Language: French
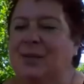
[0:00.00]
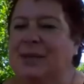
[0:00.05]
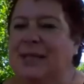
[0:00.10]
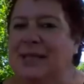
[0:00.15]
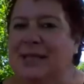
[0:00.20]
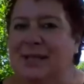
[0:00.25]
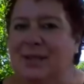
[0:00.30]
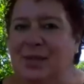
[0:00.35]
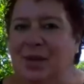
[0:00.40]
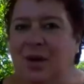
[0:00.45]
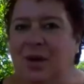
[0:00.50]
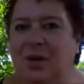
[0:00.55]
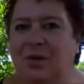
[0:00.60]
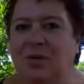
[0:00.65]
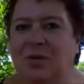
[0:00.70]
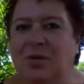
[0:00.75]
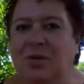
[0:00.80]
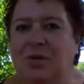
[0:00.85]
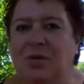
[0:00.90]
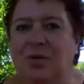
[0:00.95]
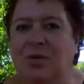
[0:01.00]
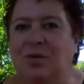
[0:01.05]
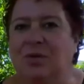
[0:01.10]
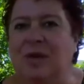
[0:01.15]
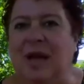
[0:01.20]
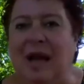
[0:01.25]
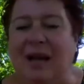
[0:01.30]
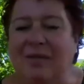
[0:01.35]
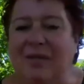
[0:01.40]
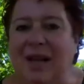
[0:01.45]
ont des heures de,
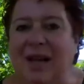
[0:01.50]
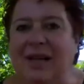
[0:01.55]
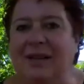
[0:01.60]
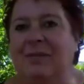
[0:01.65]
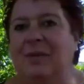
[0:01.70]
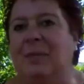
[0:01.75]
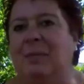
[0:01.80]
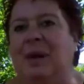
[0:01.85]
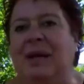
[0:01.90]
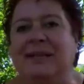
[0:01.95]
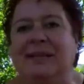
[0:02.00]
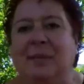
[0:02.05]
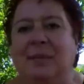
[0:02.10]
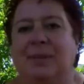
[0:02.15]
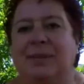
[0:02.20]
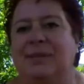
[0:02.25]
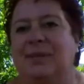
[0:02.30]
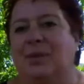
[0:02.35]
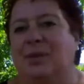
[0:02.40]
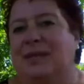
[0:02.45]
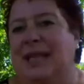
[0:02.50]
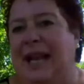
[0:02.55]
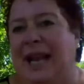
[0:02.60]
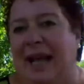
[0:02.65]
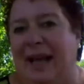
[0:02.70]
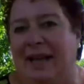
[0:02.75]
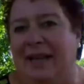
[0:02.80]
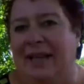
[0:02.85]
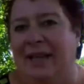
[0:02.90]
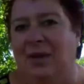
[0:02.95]
travail, par exemple elles sont
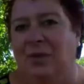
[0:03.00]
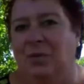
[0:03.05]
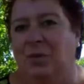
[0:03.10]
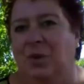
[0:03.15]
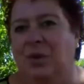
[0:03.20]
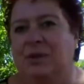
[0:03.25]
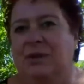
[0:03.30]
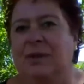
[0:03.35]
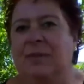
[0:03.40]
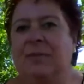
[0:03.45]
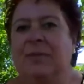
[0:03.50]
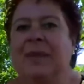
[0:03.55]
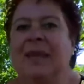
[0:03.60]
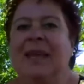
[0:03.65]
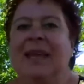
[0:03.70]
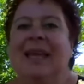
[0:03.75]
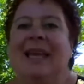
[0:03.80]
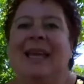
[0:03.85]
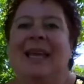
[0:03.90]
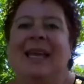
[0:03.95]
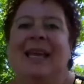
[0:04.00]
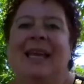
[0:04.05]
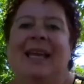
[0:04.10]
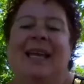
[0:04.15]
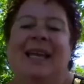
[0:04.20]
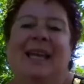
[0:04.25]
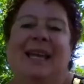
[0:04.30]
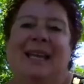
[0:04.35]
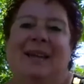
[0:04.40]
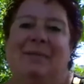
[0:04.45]
salariées ou autres
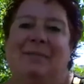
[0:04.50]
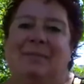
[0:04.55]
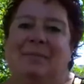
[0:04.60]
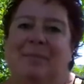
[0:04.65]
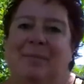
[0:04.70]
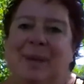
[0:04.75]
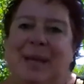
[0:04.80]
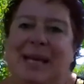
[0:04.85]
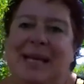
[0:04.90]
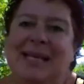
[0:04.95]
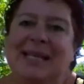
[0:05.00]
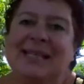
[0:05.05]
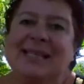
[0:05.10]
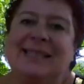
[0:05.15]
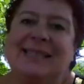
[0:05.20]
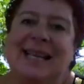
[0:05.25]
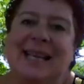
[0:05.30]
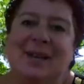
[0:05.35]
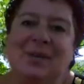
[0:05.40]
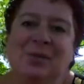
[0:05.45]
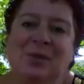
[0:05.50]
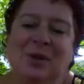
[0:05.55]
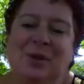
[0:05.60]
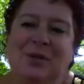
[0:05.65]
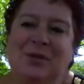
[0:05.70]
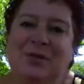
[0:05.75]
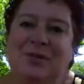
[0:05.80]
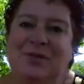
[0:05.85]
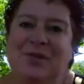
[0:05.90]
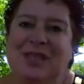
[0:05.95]
mais c'est une
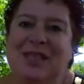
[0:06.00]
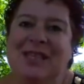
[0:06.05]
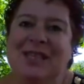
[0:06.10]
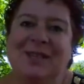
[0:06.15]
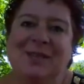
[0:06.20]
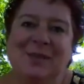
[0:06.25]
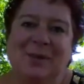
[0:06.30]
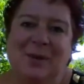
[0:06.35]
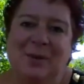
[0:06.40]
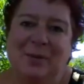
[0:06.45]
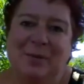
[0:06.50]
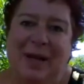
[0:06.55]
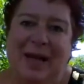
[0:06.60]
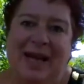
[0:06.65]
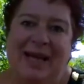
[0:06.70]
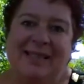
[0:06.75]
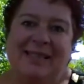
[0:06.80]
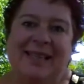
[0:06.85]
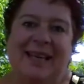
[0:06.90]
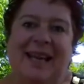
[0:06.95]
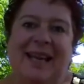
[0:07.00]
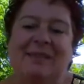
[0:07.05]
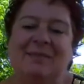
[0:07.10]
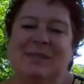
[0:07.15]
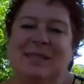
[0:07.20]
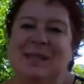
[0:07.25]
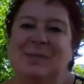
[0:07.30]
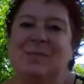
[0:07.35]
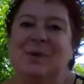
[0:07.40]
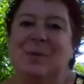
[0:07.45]
vie nomade un
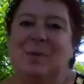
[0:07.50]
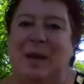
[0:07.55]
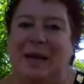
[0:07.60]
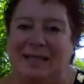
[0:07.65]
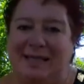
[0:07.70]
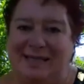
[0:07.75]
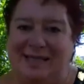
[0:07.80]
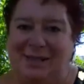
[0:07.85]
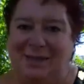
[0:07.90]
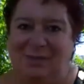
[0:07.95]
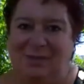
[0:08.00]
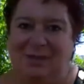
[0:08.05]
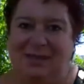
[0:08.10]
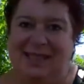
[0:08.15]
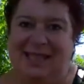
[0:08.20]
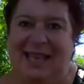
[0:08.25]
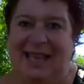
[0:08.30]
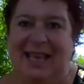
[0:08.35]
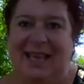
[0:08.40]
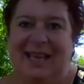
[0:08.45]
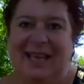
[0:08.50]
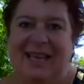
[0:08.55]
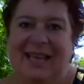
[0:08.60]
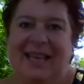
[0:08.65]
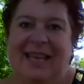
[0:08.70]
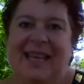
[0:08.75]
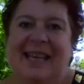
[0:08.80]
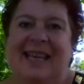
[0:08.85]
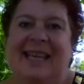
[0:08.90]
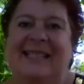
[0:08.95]
petit peu particulière.
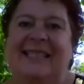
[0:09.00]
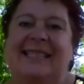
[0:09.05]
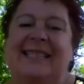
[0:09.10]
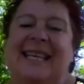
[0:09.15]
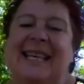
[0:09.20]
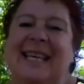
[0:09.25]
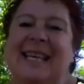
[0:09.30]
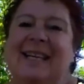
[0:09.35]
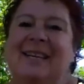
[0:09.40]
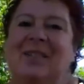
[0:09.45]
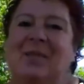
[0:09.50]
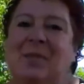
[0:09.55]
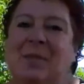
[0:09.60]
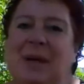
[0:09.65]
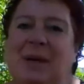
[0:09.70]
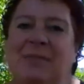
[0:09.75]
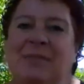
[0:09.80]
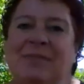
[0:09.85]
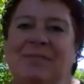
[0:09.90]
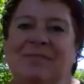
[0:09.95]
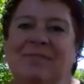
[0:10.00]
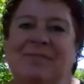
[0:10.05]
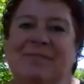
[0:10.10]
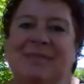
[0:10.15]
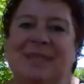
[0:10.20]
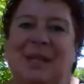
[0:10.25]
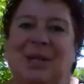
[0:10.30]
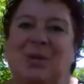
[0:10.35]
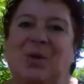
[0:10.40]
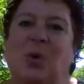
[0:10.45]
Et c'est quand même
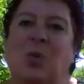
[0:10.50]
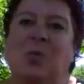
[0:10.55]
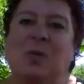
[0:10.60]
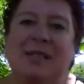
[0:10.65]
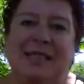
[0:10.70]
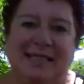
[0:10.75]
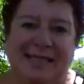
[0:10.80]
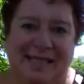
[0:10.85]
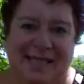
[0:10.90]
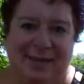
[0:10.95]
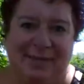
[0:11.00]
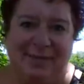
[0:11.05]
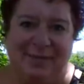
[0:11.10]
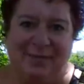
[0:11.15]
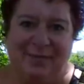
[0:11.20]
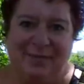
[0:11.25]
compliqué.